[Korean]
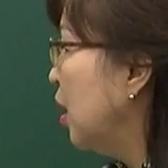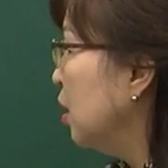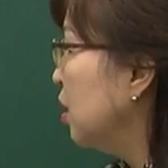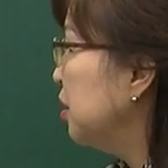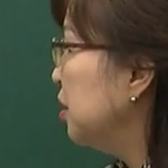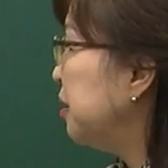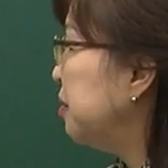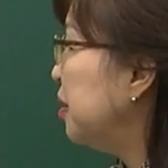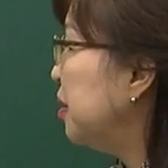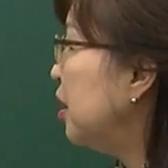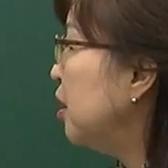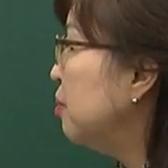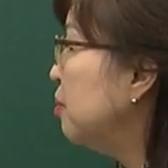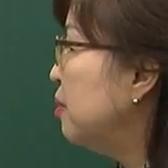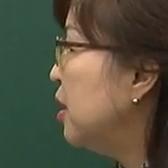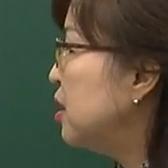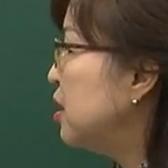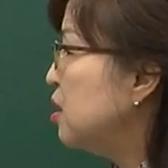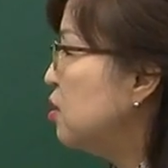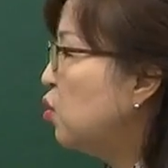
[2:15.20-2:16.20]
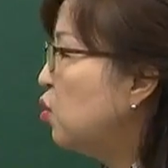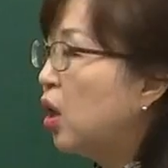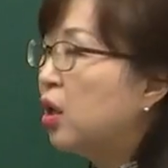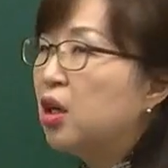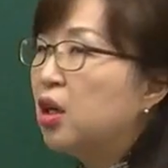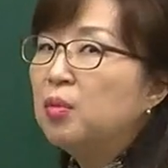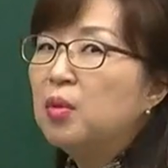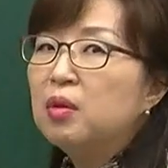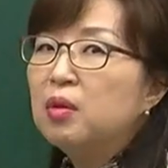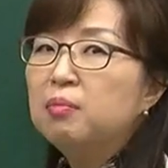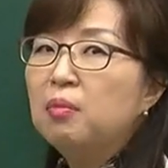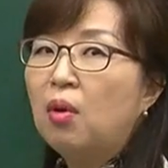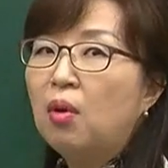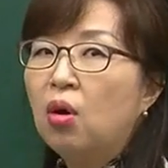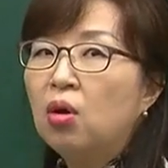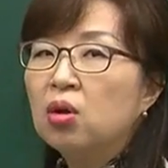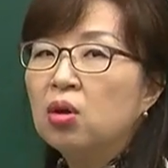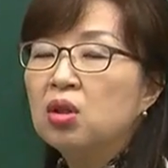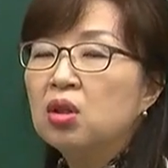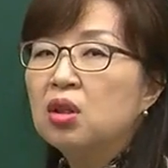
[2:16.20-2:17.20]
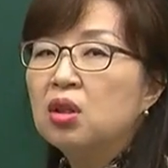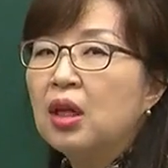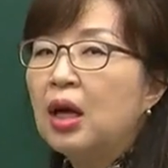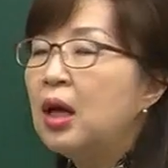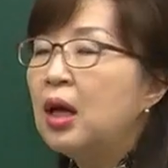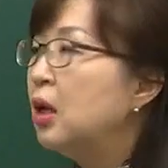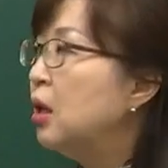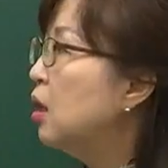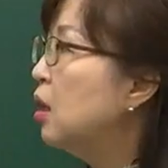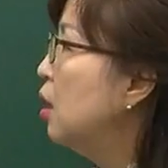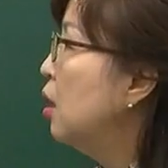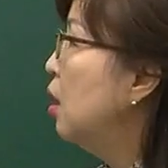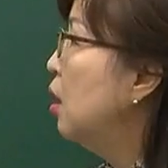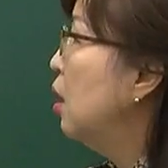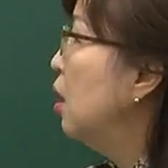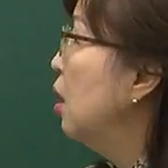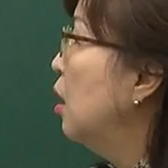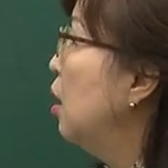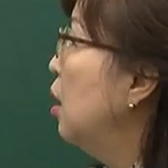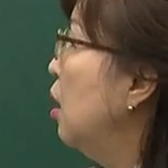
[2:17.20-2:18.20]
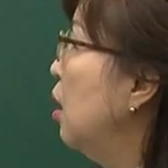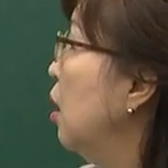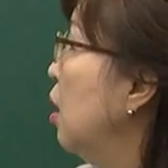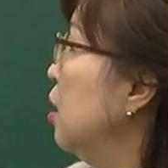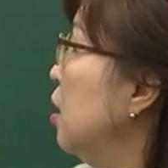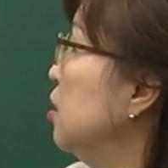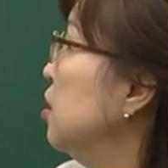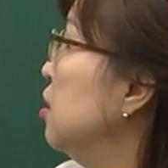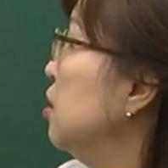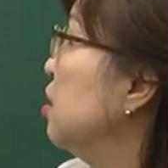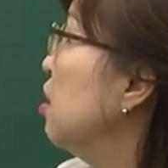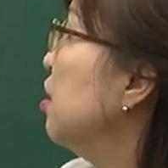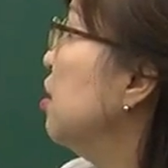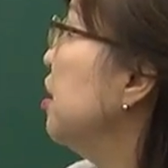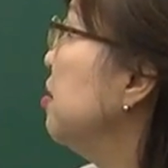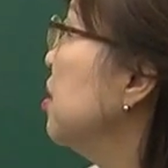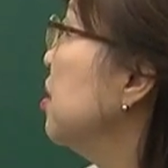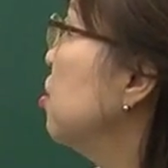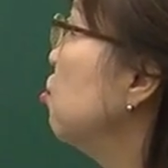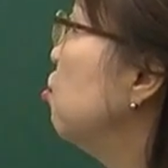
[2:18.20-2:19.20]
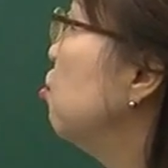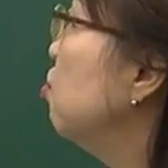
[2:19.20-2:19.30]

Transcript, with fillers: 그 다음에 매진 되려만 멀었다 늘어나면서